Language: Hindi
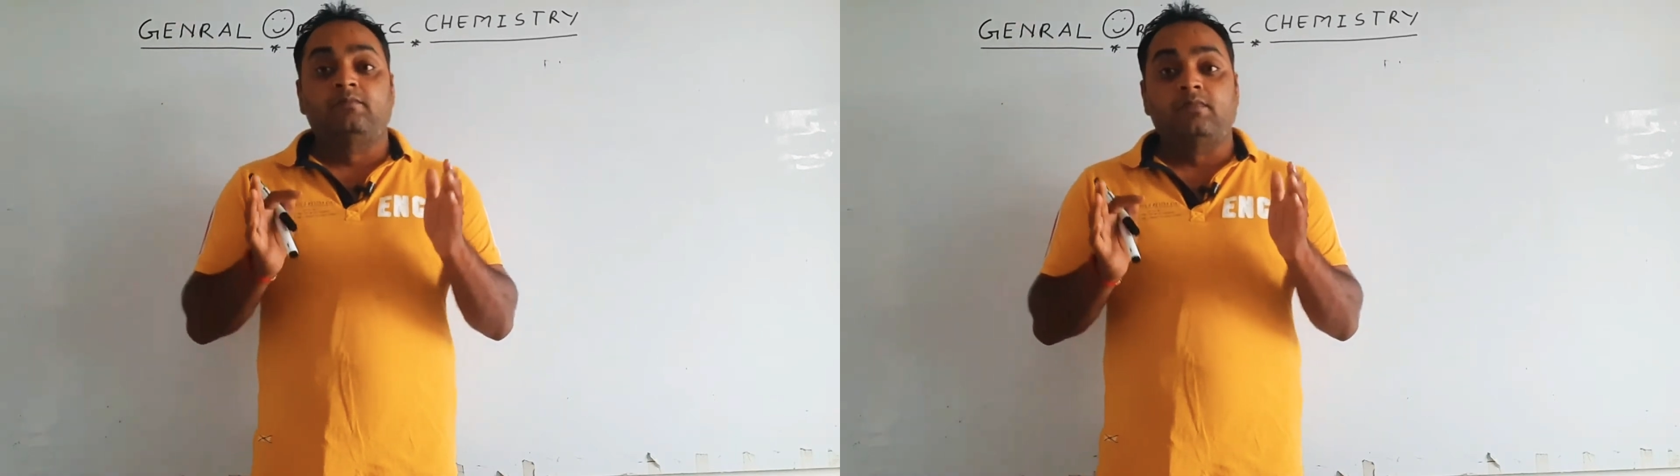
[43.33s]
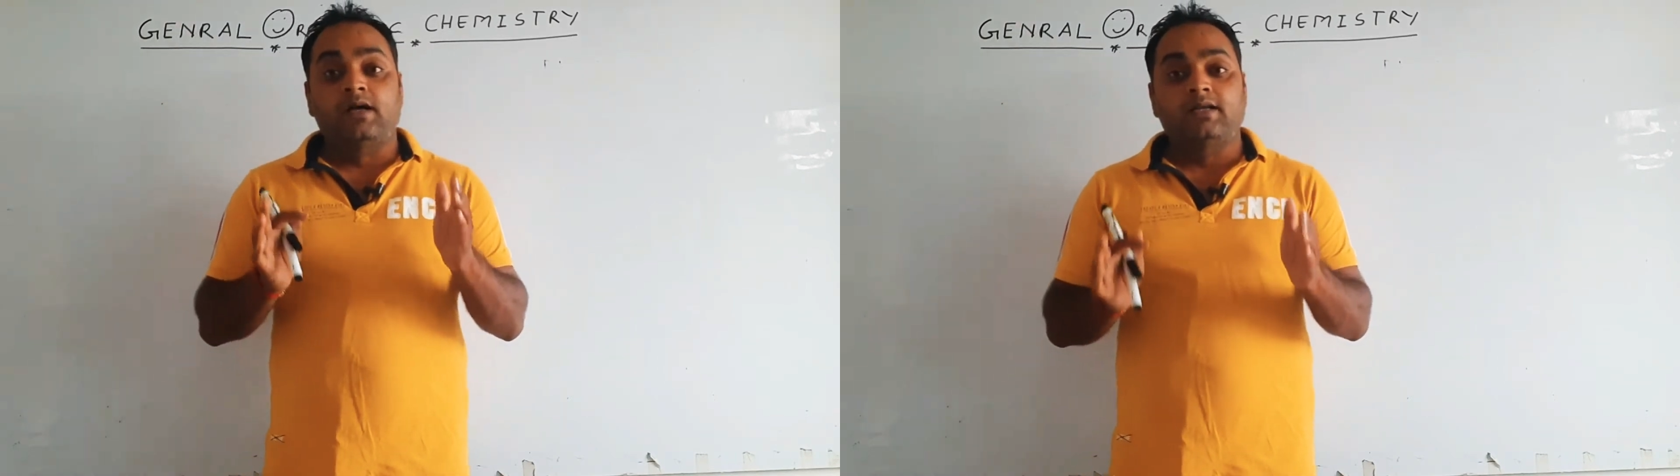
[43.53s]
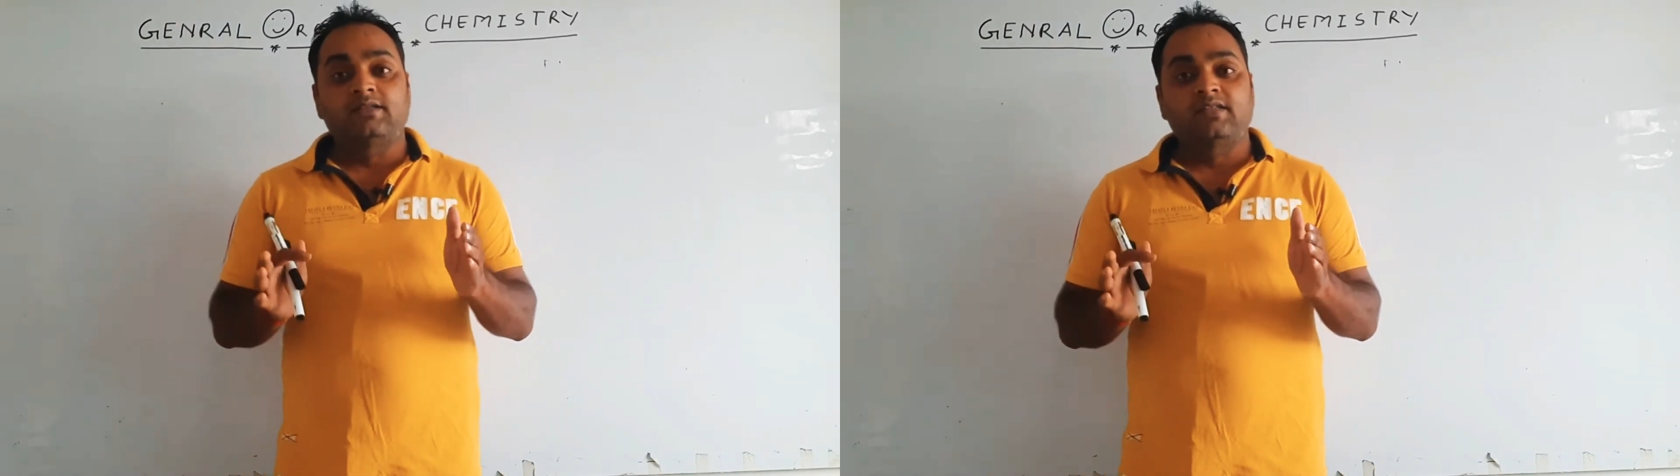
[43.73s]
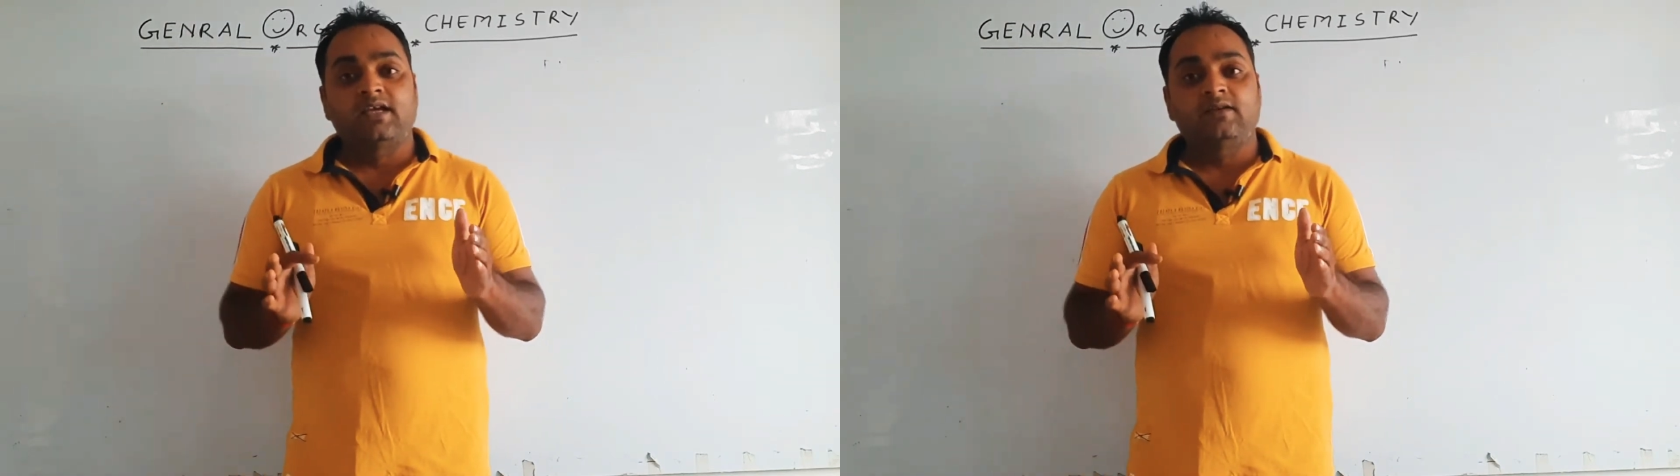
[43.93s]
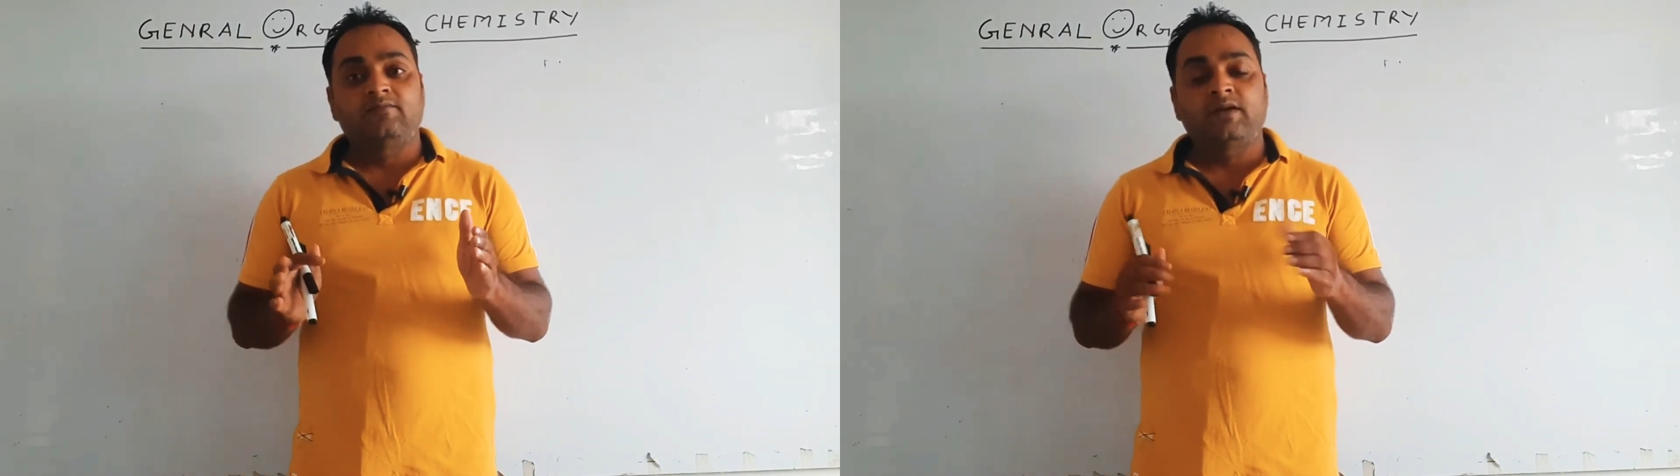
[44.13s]
माइनस
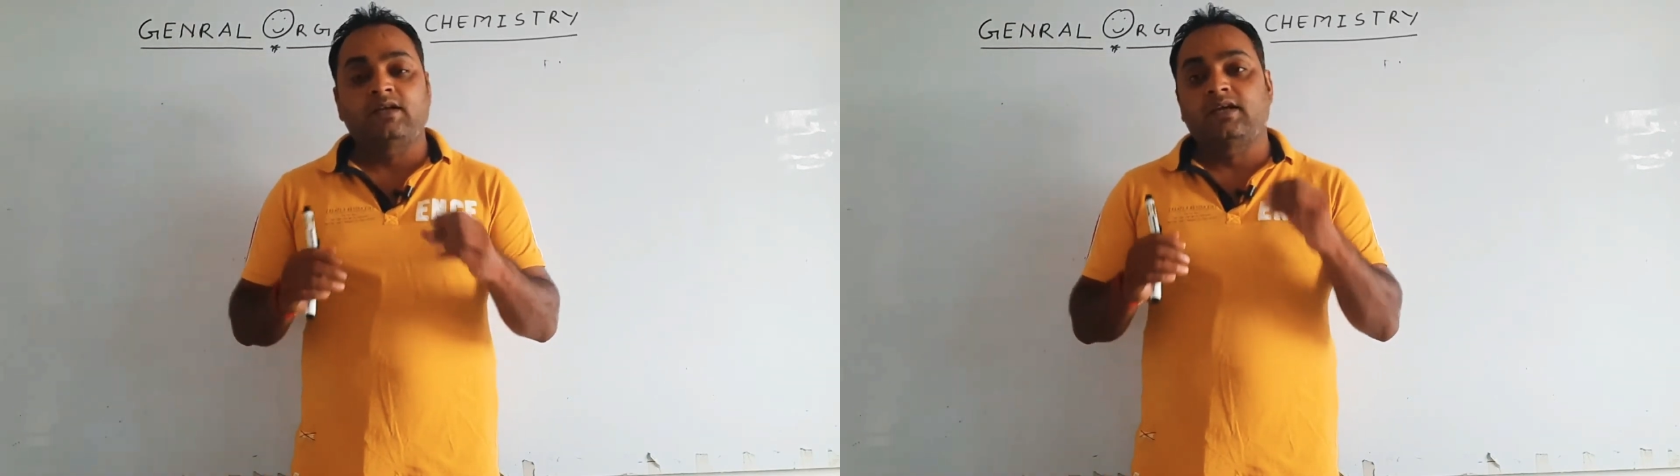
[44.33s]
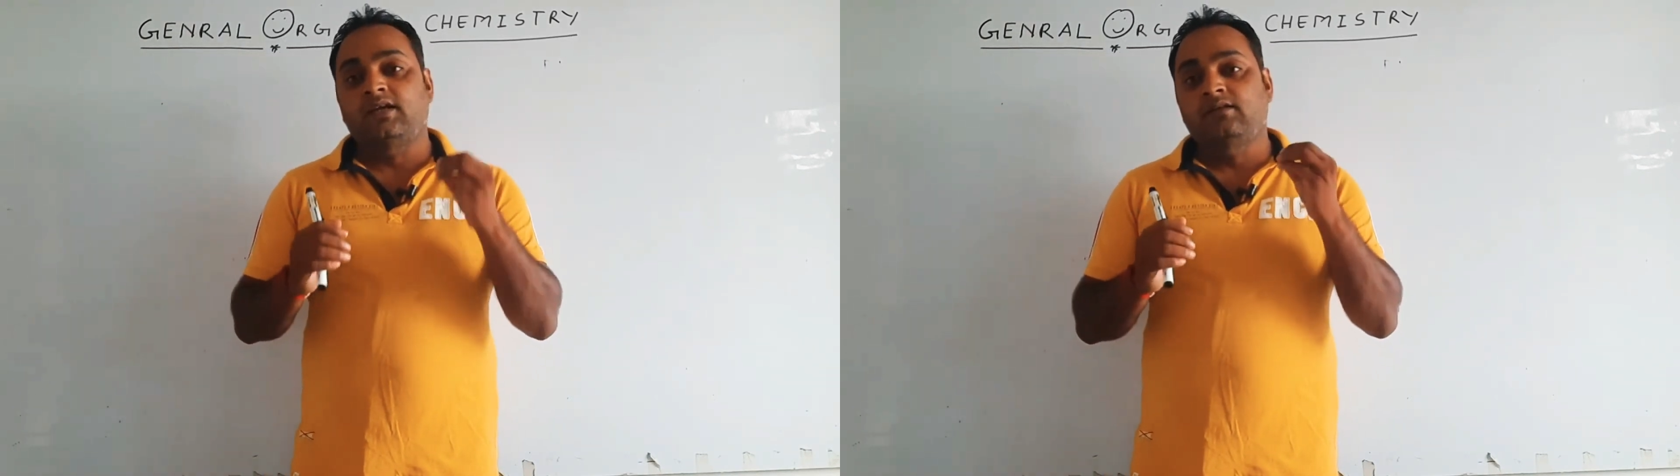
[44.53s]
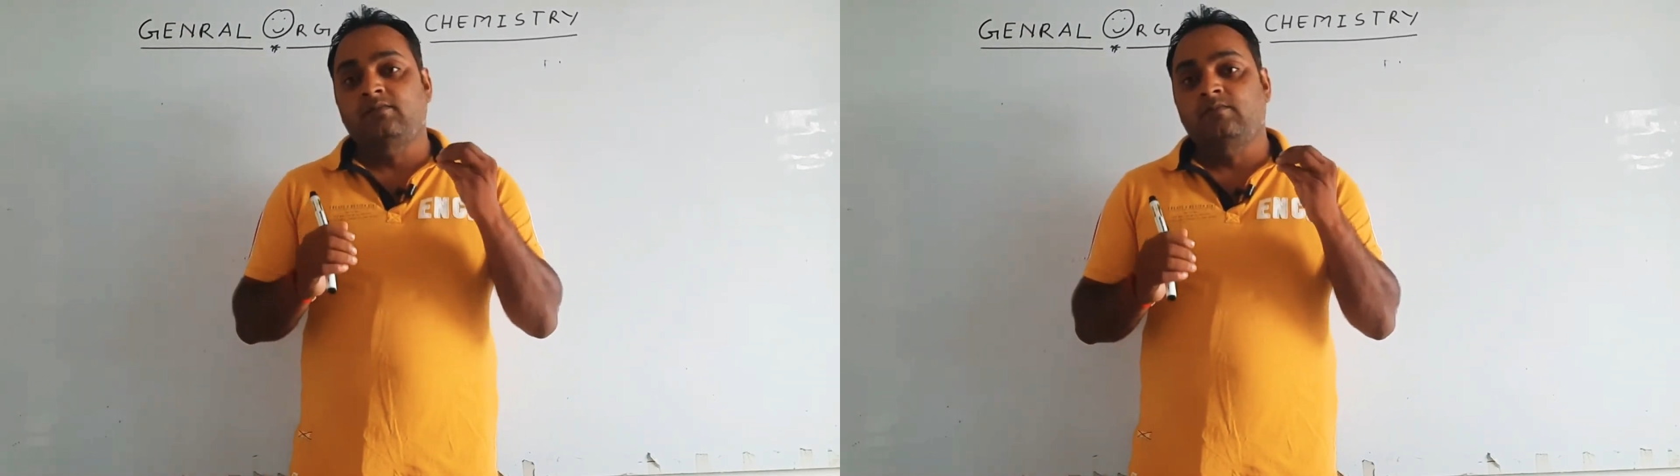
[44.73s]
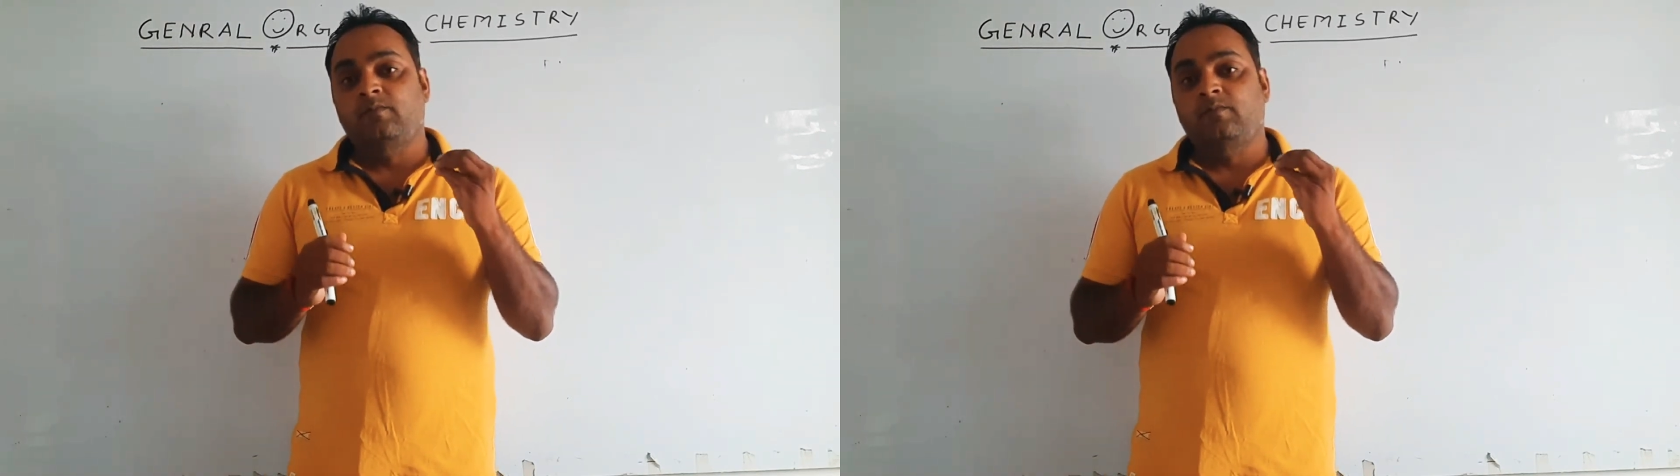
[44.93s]
आई इफेक्ट एंड